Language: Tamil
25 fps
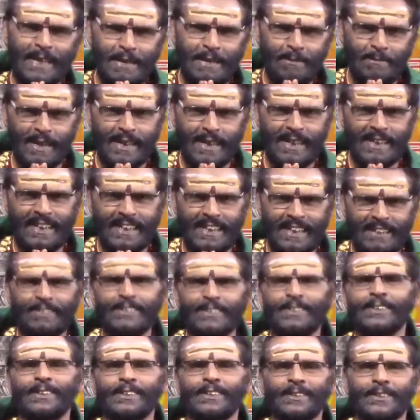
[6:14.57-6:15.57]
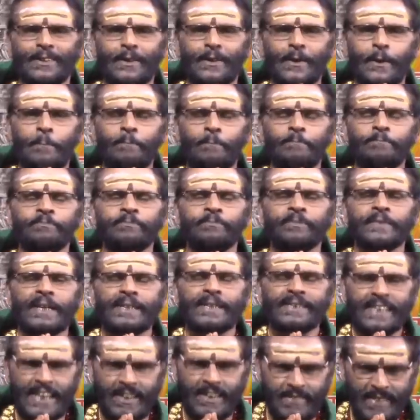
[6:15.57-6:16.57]
மகிழ்வு கொள்கிறோம்
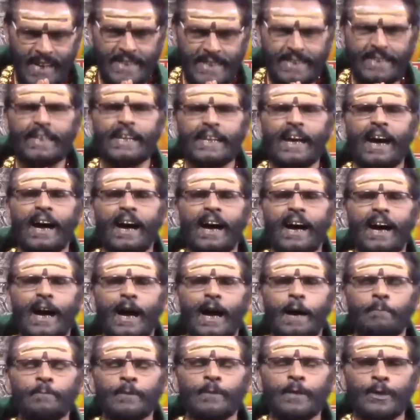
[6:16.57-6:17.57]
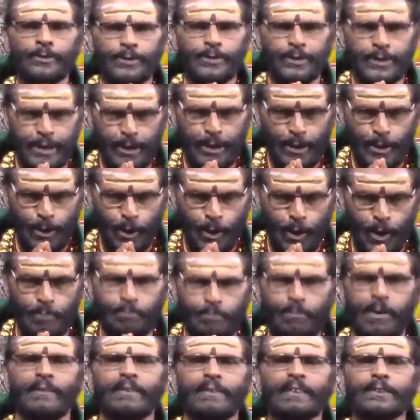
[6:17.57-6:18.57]
சர்வே ஜனாக சிக்கினோம்
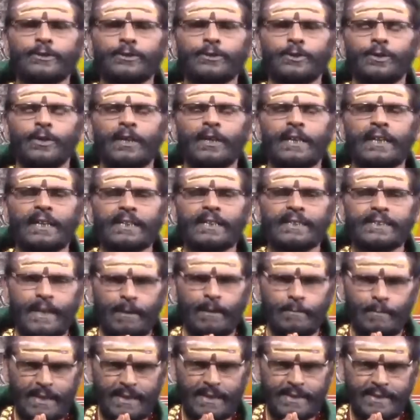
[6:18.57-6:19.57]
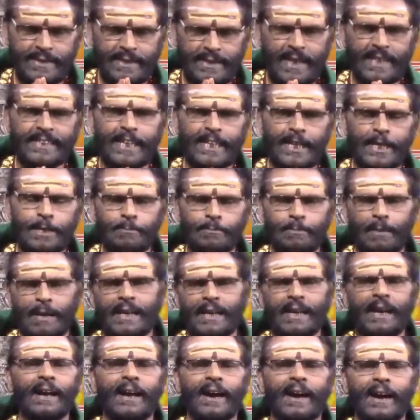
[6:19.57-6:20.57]
பவந்து சமஸ்த
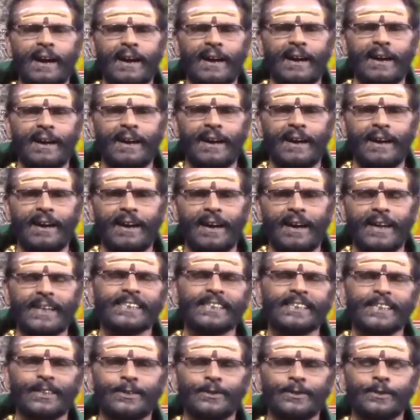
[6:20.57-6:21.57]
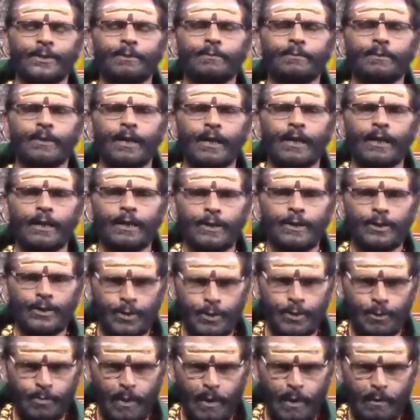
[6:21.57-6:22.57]
சன்மங்களானி சன்
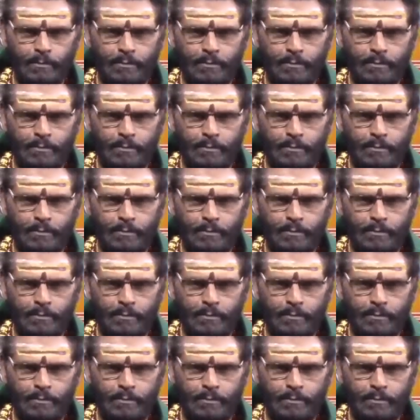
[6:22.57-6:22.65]
சுபம்